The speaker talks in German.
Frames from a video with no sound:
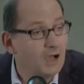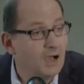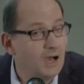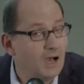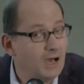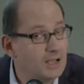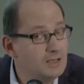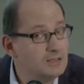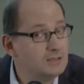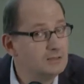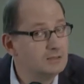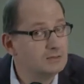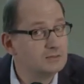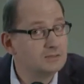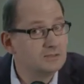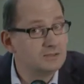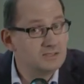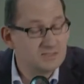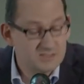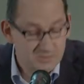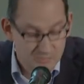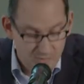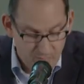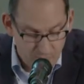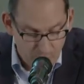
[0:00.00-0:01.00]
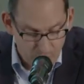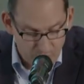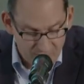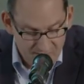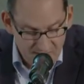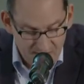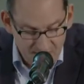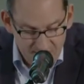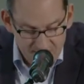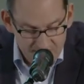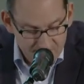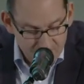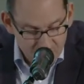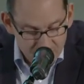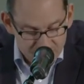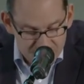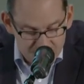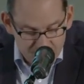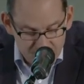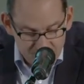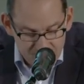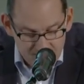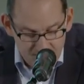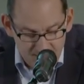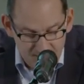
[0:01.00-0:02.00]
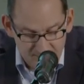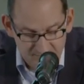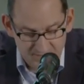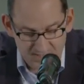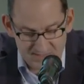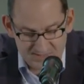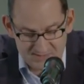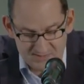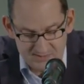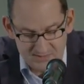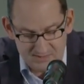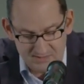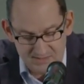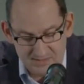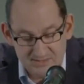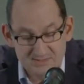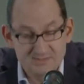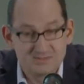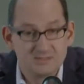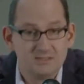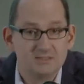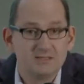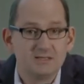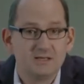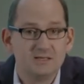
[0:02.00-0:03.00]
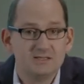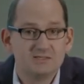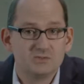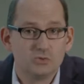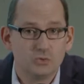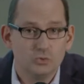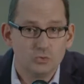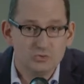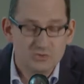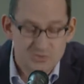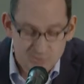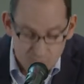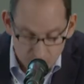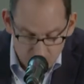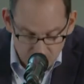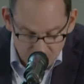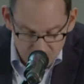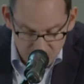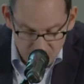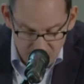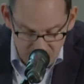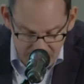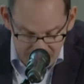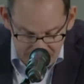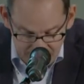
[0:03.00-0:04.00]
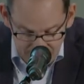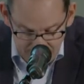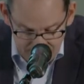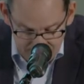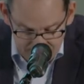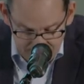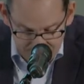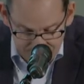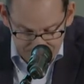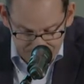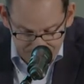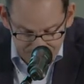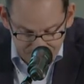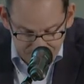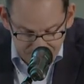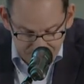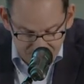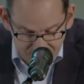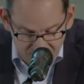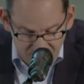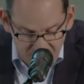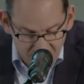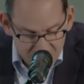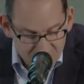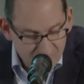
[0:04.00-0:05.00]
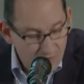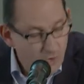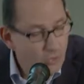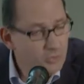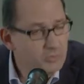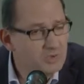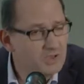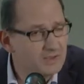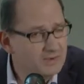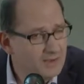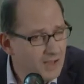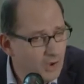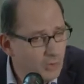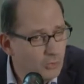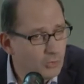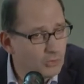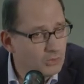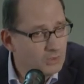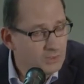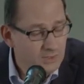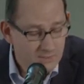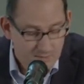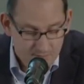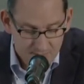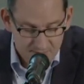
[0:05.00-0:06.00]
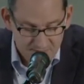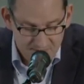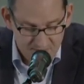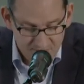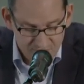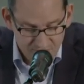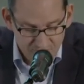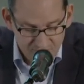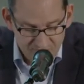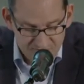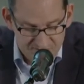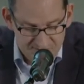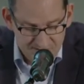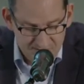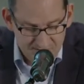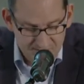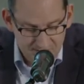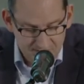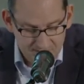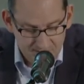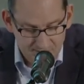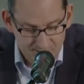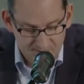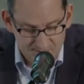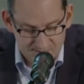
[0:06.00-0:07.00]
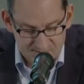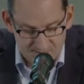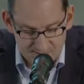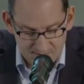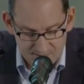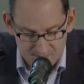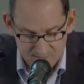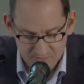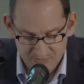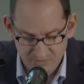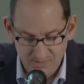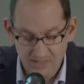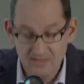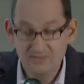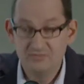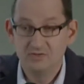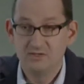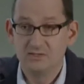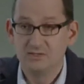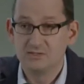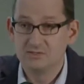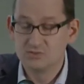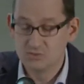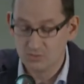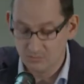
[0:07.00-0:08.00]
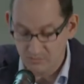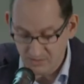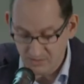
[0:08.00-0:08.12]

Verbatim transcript: Alle diese memorialen Hilfsmittel erweisen sich letztlich als unzulänglich. Warum genau der 15-Jährige sich freiwillig zur